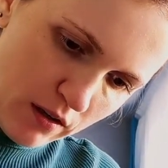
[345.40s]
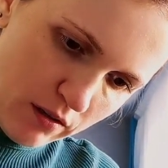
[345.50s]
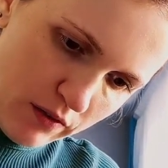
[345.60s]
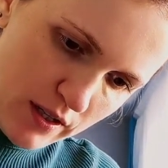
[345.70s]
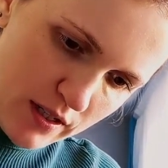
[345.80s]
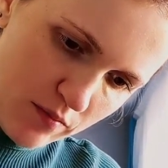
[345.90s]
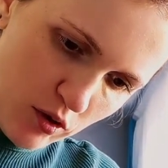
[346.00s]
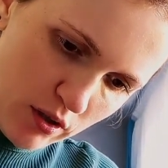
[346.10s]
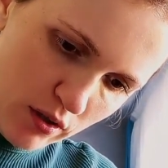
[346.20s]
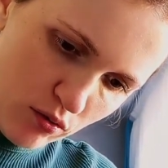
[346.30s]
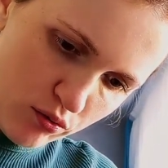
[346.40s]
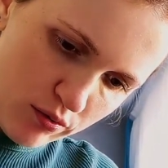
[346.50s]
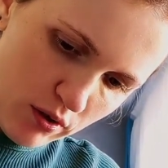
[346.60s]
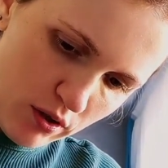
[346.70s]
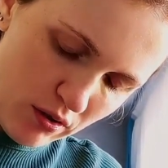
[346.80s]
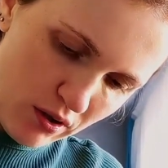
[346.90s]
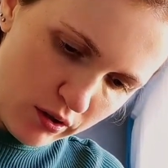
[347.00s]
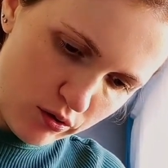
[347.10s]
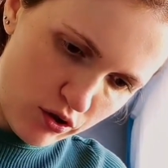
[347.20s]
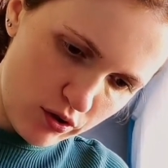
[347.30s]
квас, сметанку и
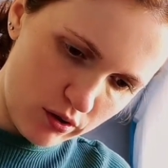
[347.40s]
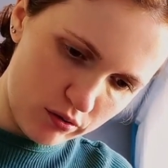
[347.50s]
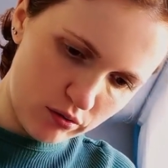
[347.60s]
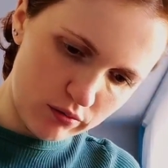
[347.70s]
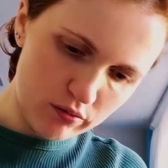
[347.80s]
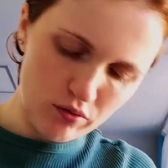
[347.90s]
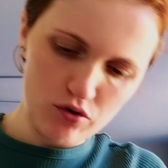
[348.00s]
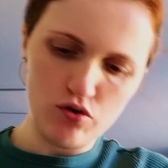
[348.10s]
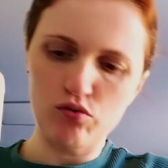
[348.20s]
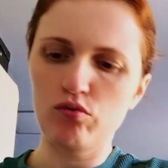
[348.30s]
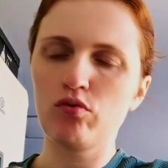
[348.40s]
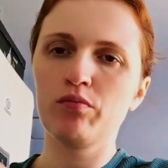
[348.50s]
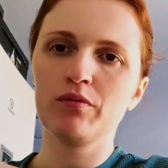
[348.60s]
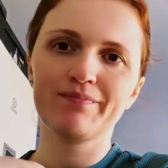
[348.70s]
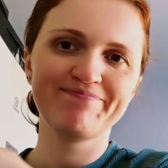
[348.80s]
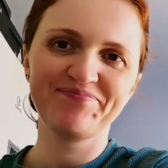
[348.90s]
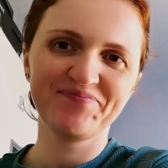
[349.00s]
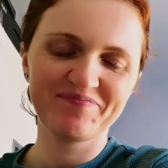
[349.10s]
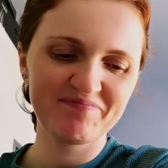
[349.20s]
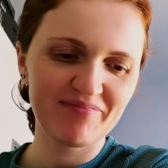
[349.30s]
окрошка готова. Очень удобно.
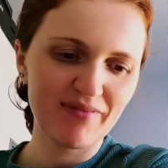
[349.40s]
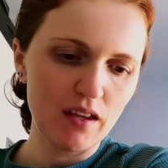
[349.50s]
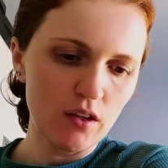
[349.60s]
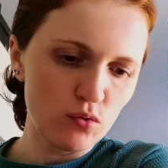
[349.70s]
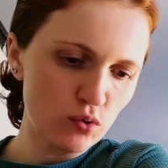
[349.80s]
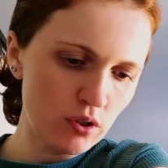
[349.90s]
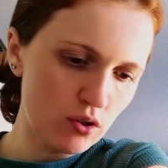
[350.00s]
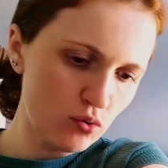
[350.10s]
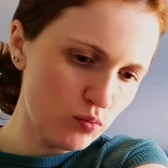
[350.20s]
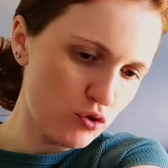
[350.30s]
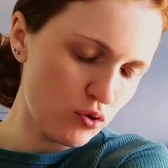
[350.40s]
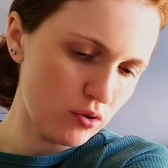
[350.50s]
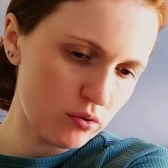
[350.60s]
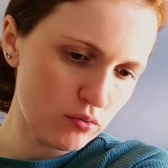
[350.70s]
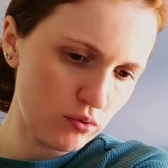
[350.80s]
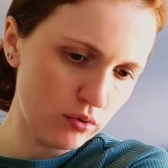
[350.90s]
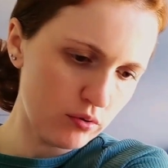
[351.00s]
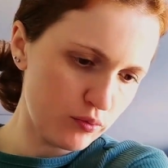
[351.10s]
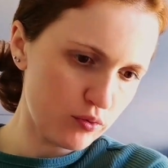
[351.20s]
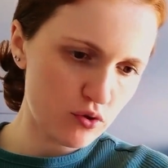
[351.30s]
Я не думаю, что она долго
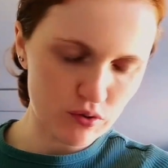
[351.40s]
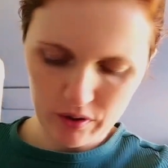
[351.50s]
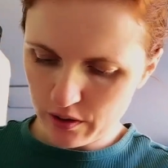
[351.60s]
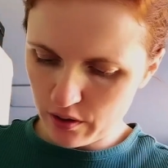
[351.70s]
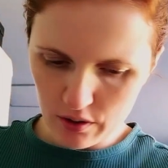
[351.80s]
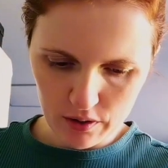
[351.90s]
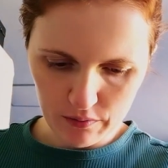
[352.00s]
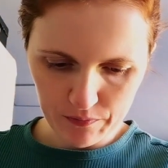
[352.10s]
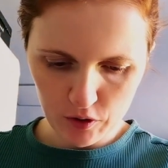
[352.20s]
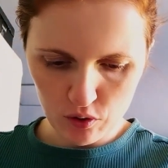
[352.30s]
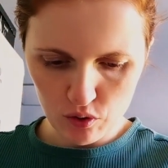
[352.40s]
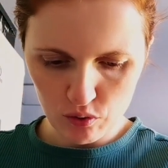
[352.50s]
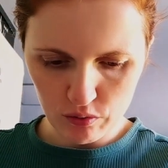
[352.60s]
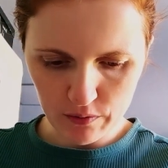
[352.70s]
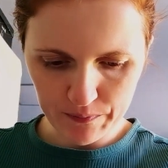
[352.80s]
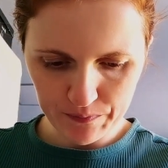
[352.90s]
будет еще храниться, эта штука.